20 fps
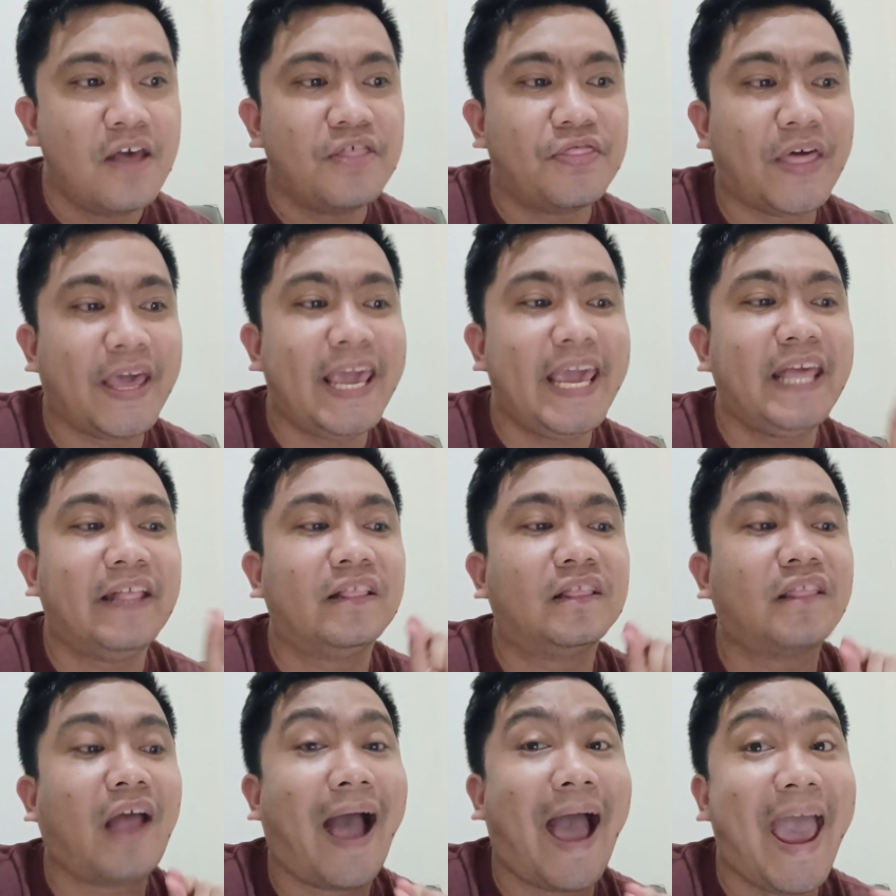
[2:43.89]
The
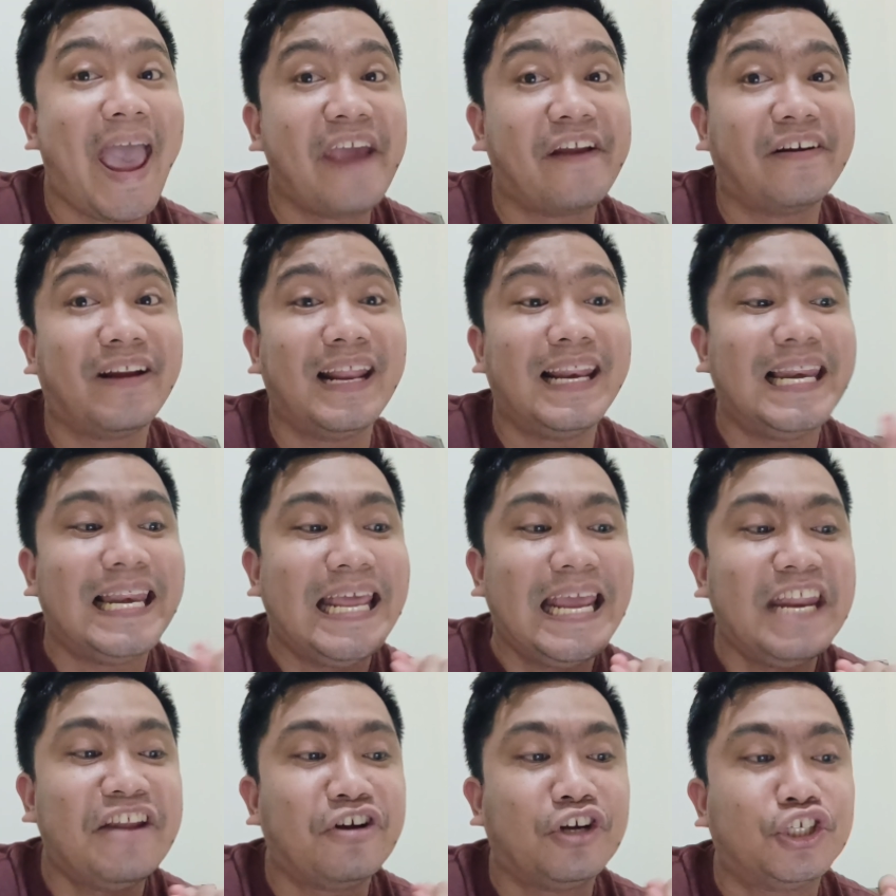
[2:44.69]
entire
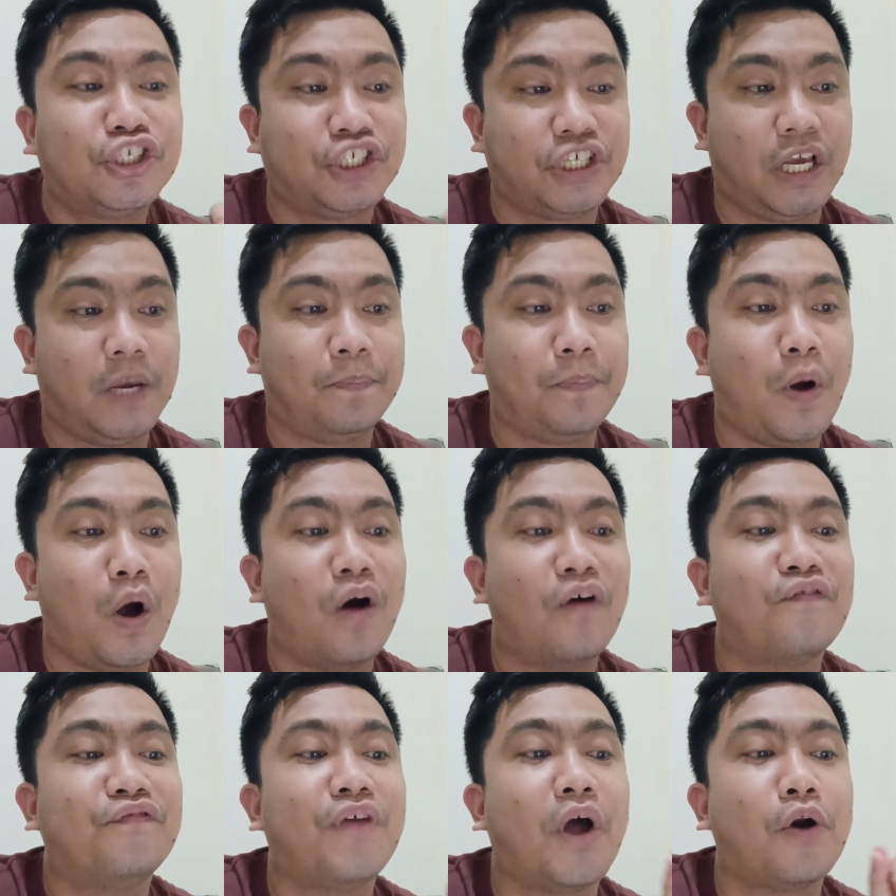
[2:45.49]
leadership
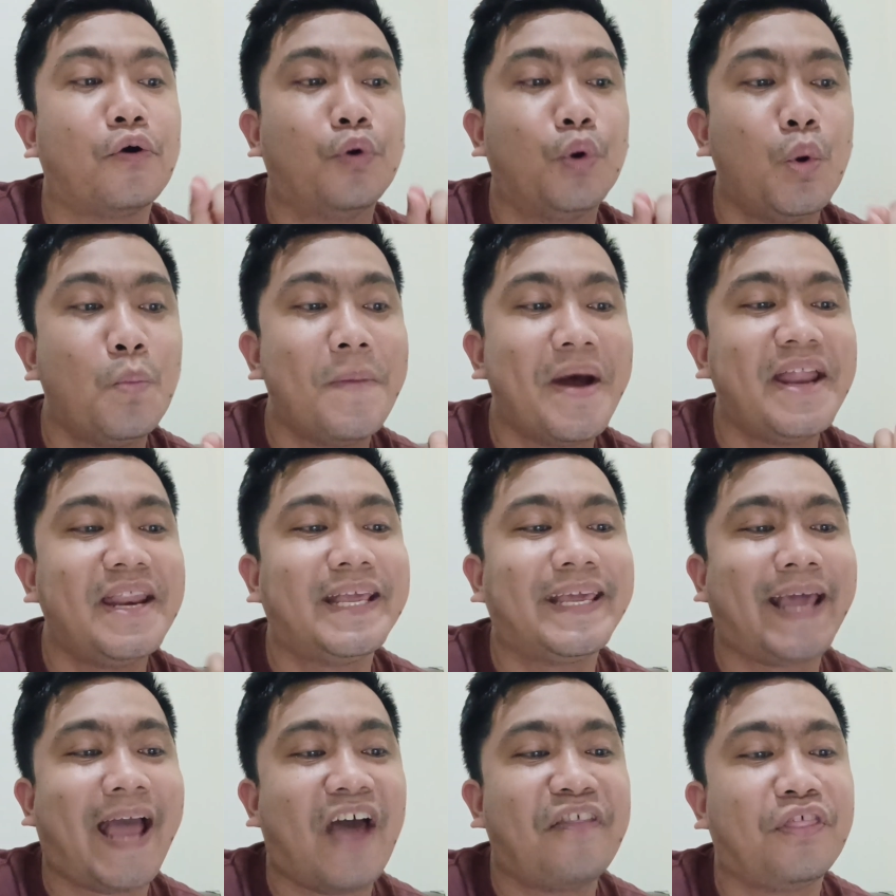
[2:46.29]
of the
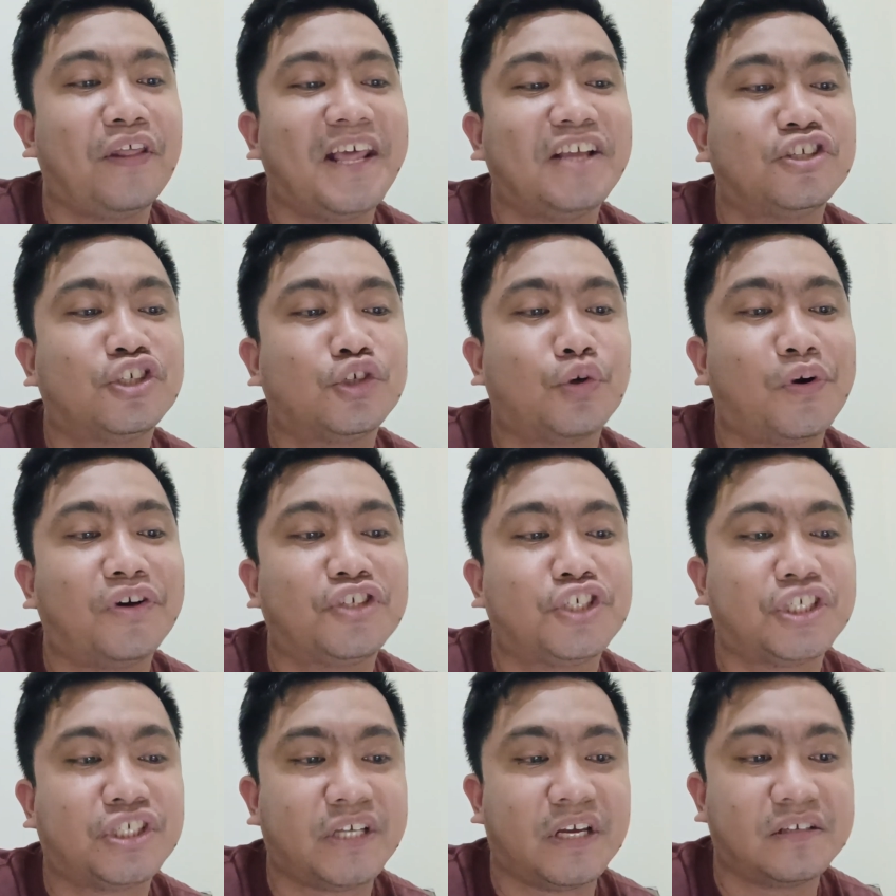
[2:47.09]
Roman Catholic
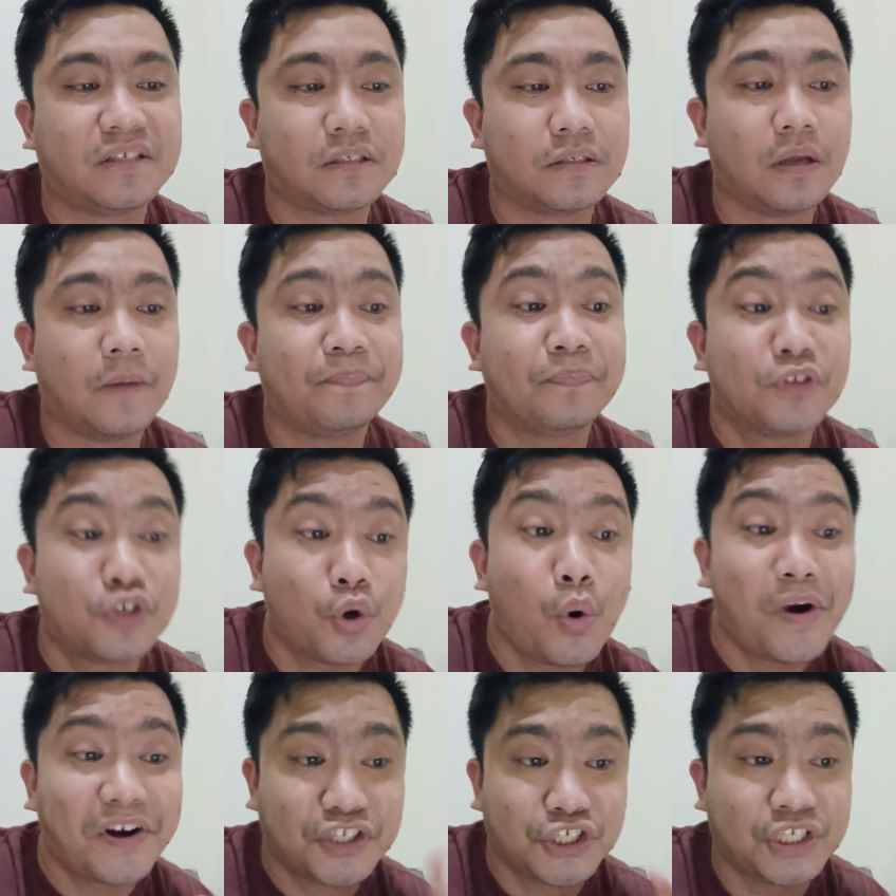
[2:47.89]
Church's
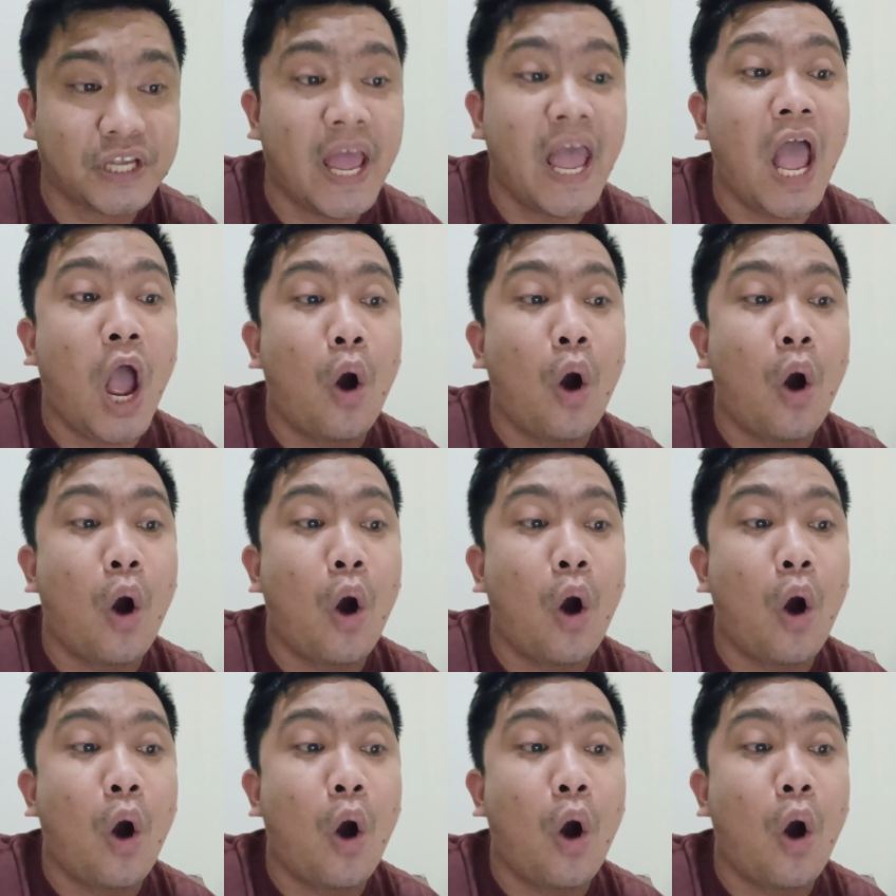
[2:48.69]
Church